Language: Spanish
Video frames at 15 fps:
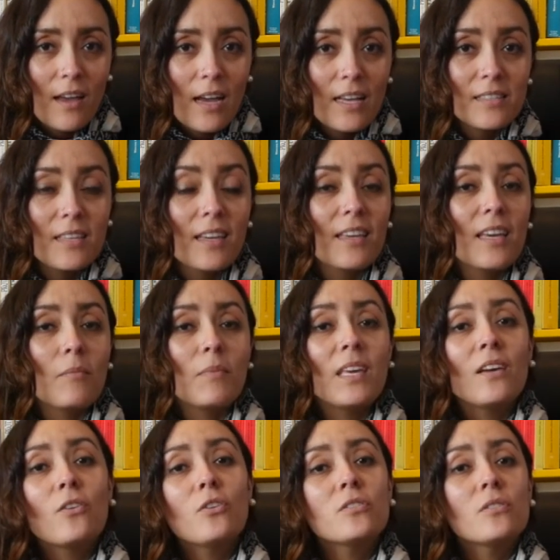Así es que
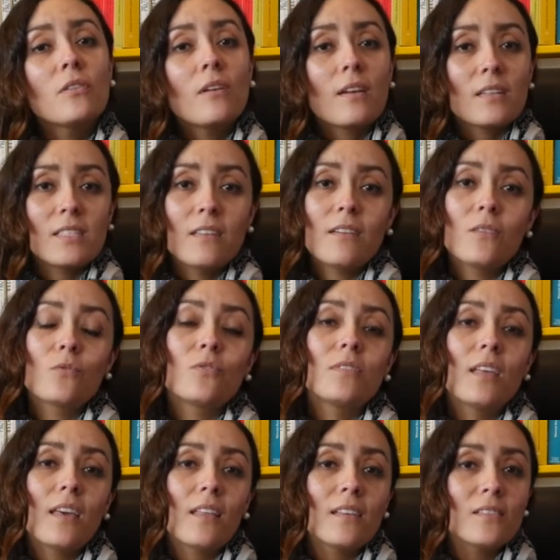amigos, reciban
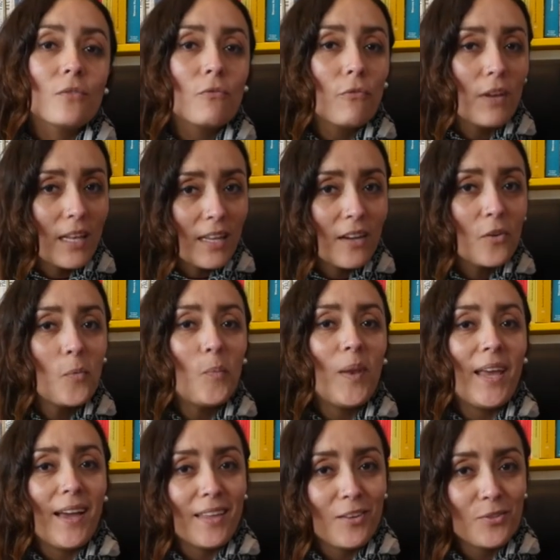ustedes un feliz
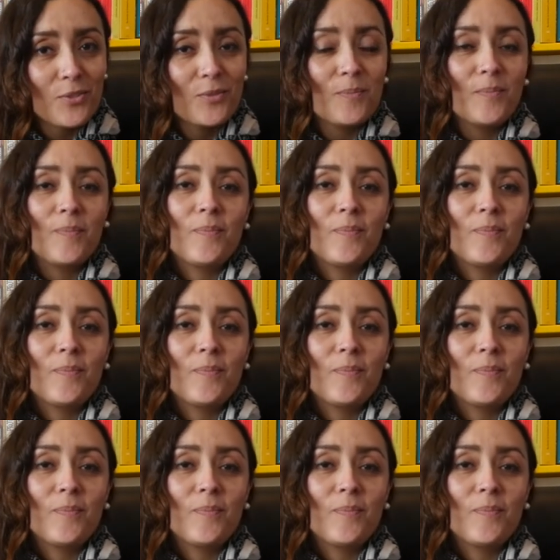cumpleaños.